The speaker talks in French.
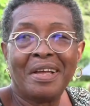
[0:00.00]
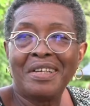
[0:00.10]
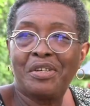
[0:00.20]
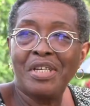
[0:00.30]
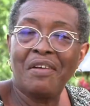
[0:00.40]

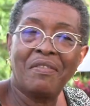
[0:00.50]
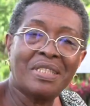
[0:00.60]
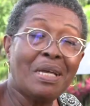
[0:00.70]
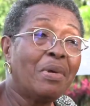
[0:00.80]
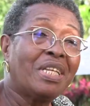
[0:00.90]
je n'avais,
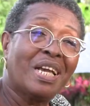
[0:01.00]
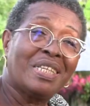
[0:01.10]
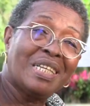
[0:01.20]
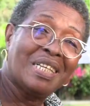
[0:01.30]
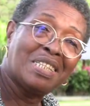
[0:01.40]
ça
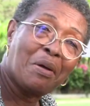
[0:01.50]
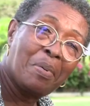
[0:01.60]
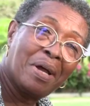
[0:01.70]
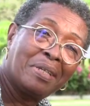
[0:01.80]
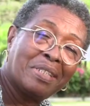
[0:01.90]
m'intéressait déjà
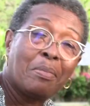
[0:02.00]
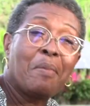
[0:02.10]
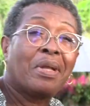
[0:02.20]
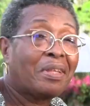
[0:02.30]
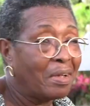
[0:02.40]
pas, c'est pas
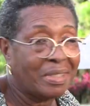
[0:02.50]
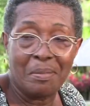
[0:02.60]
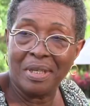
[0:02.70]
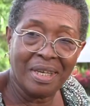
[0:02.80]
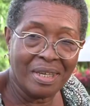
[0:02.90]
maintenant que ça
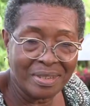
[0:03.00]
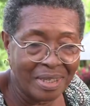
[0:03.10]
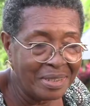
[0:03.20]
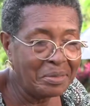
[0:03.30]
m'intéresserait.